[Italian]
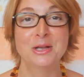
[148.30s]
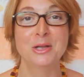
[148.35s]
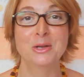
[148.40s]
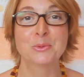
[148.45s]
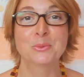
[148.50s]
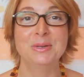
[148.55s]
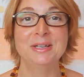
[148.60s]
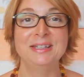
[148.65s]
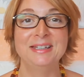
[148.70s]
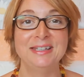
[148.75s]

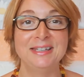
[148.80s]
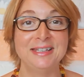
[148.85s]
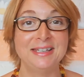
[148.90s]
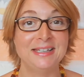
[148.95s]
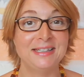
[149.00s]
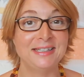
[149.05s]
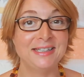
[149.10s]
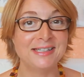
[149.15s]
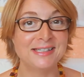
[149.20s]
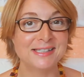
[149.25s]
Quindi
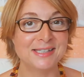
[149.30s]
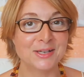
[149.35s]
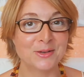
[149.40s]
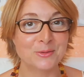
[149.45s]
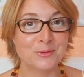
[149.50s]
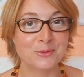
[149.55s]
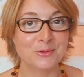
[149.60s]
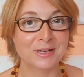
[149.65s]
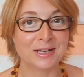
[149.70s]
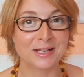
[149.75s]
inizia
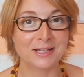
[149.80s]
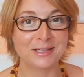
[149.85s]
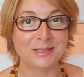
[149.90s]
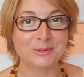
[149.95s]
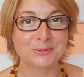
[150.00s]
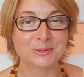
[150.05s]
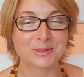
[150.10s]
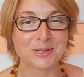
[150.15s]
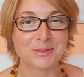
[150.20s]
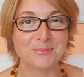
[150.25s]
ora il
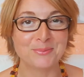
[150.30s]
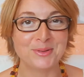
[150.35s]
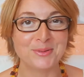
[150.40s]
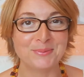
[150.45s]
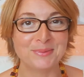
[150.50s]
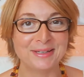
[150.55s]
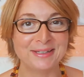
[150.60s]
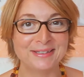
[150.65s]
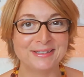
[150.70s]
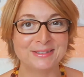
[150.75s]
tuo
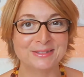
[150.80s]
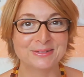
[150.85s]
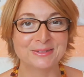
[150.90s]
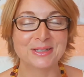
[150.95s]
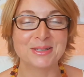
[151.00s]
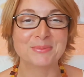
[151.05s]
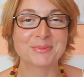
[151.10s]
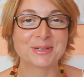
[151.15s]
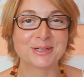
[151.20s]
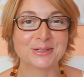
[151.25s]
cambiamento
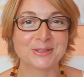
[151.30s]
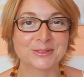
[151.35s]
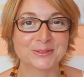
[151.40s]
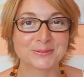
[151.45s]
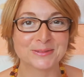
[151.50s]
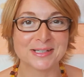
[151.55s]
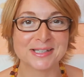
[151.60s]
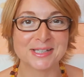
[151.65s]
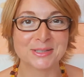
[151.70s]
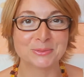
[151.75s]
e prenota
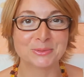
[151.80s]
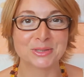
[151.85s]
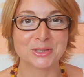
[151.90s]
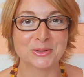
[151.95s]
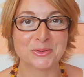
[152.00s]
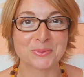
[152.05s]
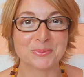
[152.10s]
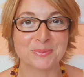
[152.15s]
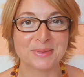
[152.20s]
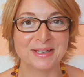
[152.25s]
una seduta
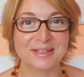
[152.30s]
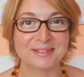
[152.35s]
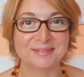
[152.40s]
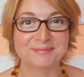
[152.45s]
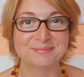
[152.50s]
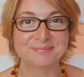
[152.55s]
con me.